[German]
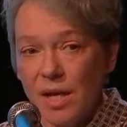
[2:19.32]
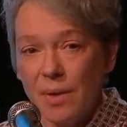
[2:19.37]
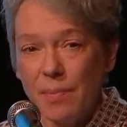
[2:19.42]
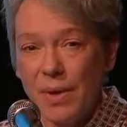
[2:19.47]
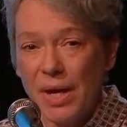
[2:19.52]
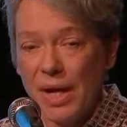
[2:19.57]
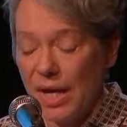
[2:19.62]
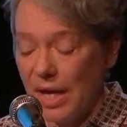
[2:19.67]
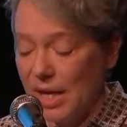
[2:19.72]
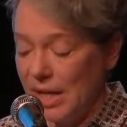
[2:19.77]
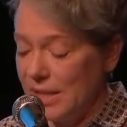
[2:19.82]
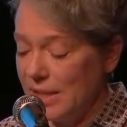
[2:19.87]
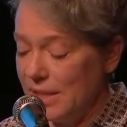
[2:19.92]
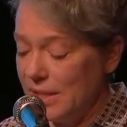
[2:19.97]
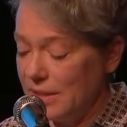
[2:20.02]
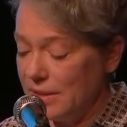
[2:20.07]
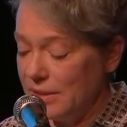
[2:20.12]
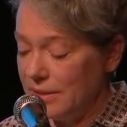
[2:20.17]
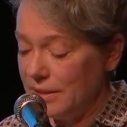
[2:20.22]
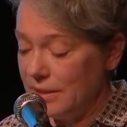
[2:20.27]
Bei
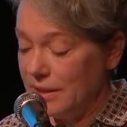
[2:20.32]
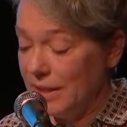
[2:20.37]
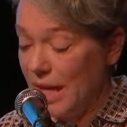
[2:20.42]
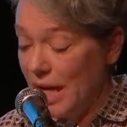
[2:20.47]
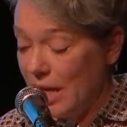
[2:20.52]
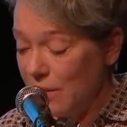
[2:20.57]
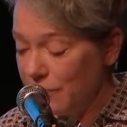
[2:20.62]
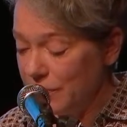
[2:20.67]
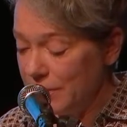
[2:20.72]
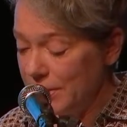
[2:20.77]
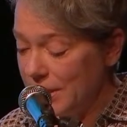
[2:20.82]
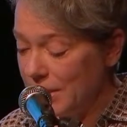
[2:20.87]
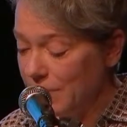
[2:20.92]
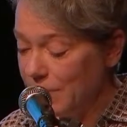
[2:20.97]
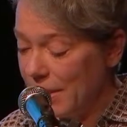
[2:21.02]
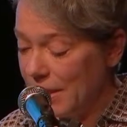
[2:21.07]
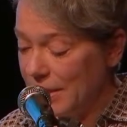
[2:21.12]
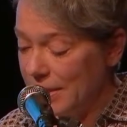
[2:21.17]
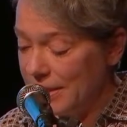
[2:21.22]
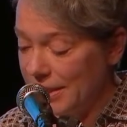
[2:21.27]
aller
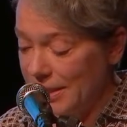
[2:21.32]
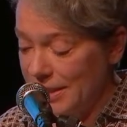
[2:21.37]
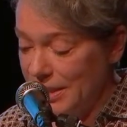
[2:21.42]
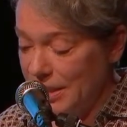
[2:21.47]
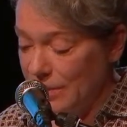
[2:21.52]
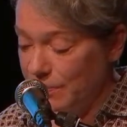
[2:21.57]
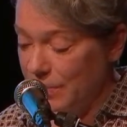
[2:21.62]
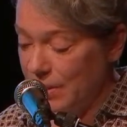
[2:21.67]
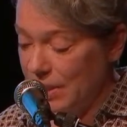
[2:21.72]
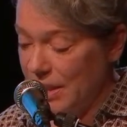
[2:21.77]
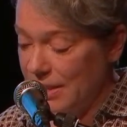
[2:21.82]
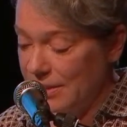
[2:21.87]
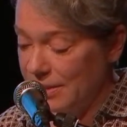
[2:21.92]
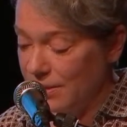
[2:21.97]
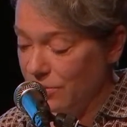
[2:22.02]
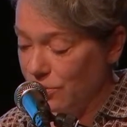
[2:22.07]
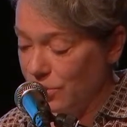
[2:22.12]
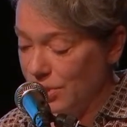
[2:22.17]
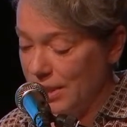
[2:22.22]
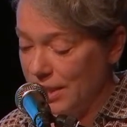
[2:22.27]
nachvollziehbaren
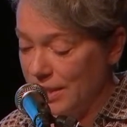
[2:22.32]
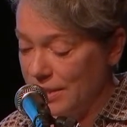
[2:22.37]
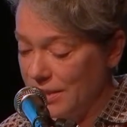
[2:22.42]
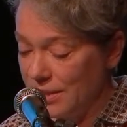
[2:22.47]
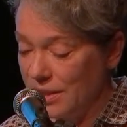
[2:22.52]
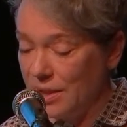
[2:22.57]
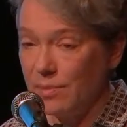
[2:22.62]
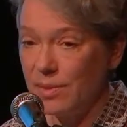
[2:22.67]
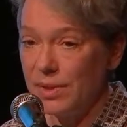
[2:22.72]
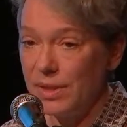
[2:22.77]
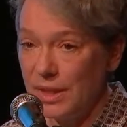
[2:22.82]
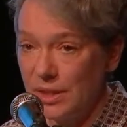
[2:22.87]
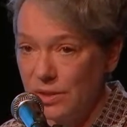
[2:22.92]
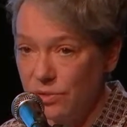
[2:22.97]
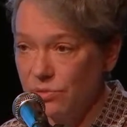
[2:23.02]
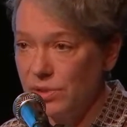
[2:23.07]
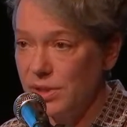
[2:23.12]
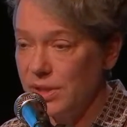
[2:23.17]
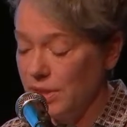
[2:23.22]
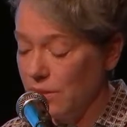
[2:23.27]
Technikbegeisterung stellt sich aber
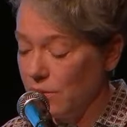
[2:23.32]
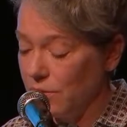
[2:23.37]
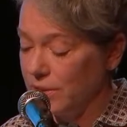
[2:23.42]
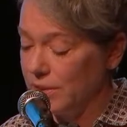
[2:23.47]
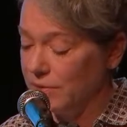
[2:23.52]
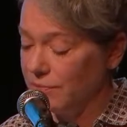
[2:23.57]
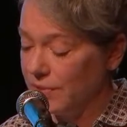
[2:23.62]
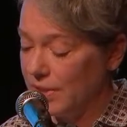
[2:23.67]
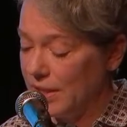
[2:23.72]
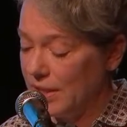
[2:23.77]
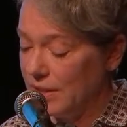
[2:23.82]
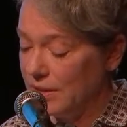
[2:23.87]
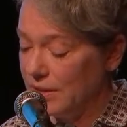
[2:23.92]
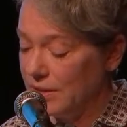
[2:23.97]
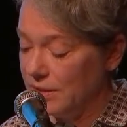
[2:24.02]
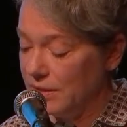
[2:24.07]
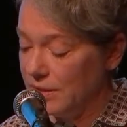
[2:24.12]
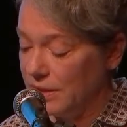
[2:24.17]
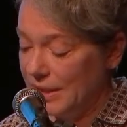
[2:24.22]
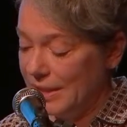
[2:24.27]
natürlich auch die
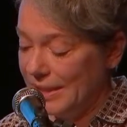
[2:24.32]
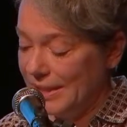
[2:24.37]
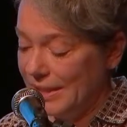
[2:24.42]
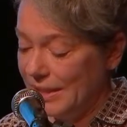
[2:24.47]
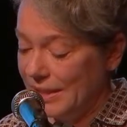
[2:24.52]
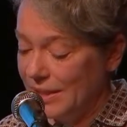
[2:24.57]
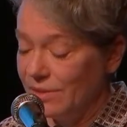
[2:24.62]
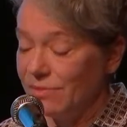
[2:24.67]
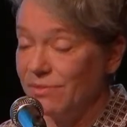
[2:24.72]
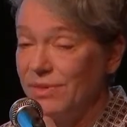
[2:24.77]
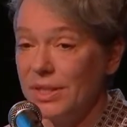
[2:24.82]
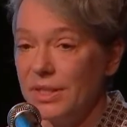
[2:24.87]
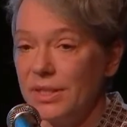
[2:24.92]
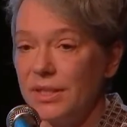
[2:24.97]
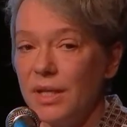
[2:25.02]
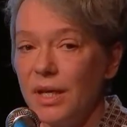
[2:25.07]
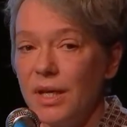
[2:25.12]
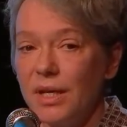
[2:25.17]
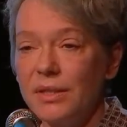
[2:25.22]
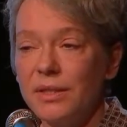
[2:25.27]
Frage,
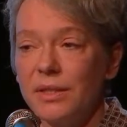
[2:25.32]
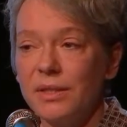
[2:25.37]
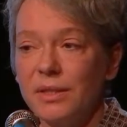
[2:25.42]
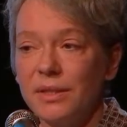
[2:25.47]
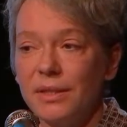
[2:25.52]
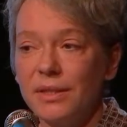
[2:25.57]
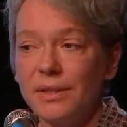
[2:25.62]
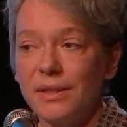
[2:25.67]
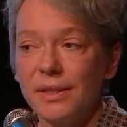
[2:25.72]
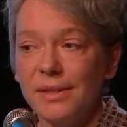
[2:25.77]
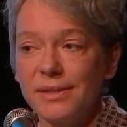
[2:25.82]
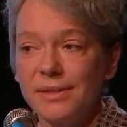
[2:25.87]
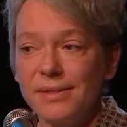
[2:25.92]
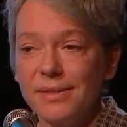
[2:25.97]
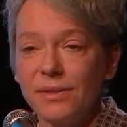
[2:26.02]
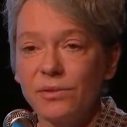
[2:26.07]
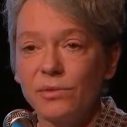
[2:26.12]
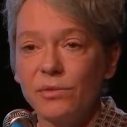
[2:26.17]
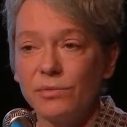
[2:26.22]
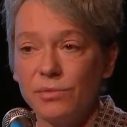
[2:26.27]
welche Art der
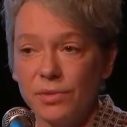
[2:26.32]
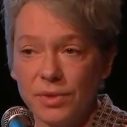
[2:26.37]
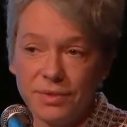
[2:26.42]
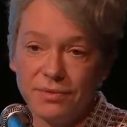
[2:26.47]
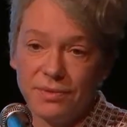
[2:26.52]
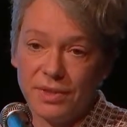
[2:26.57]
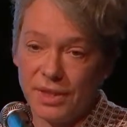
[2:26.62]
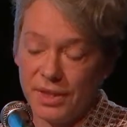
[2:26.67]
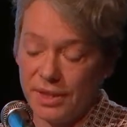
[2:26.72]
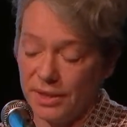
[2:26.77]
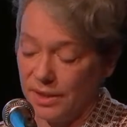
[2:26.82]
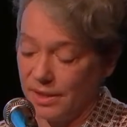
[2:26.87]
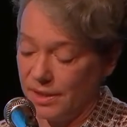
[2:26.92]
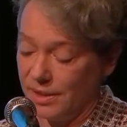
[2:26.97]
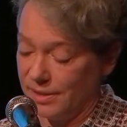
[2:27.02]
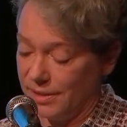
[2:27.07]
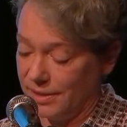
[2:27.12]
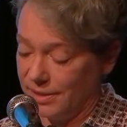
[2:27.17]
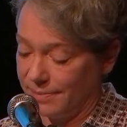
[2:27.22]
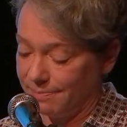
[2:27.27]
Digitalisierung wollen wir
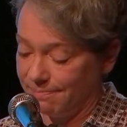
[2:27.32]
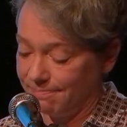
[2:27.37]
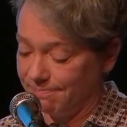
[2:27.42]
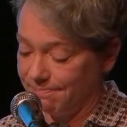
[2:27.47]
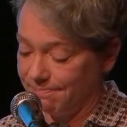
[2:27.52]
eigentlich?